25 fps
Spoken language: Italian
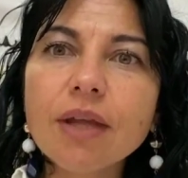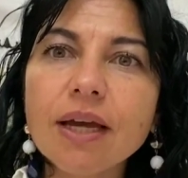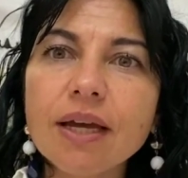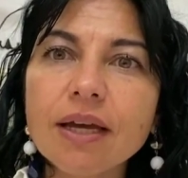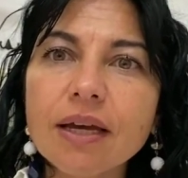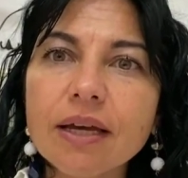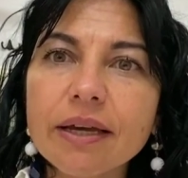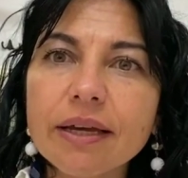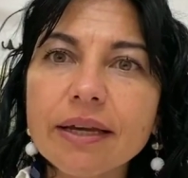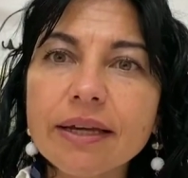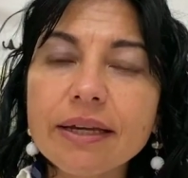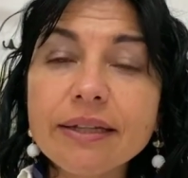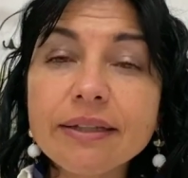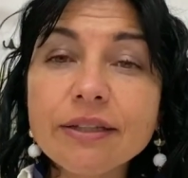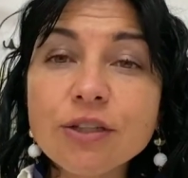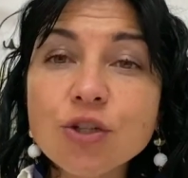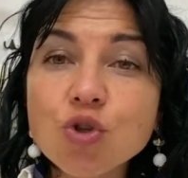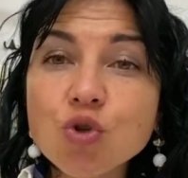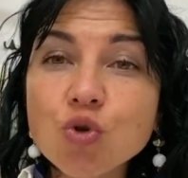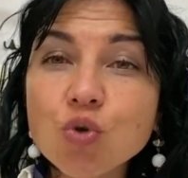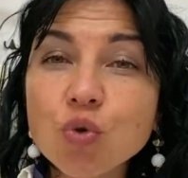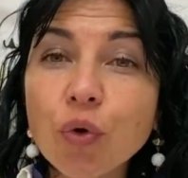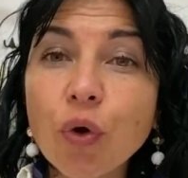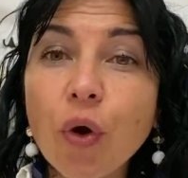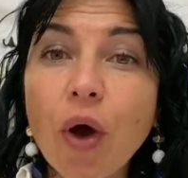eh, il
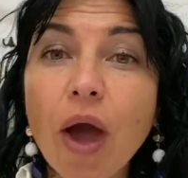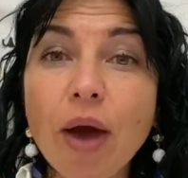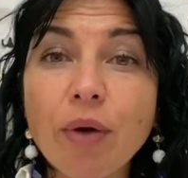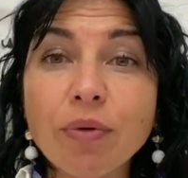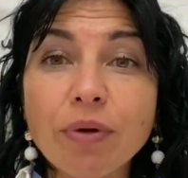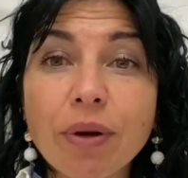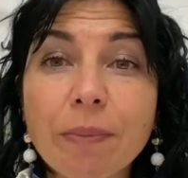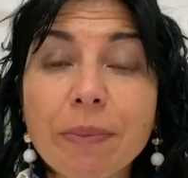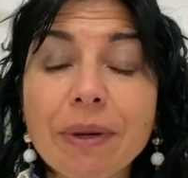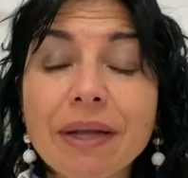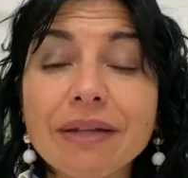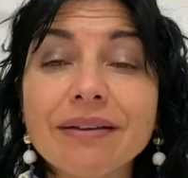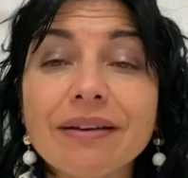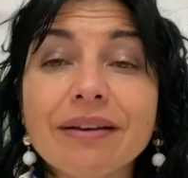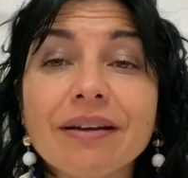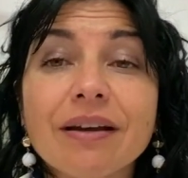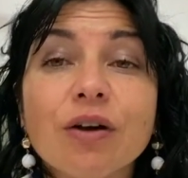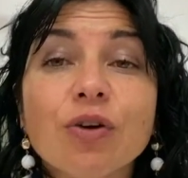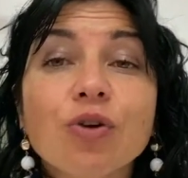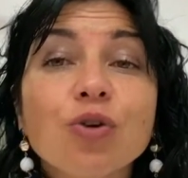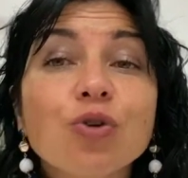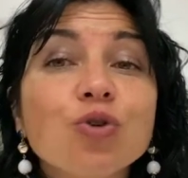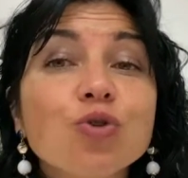digiuno è una pratica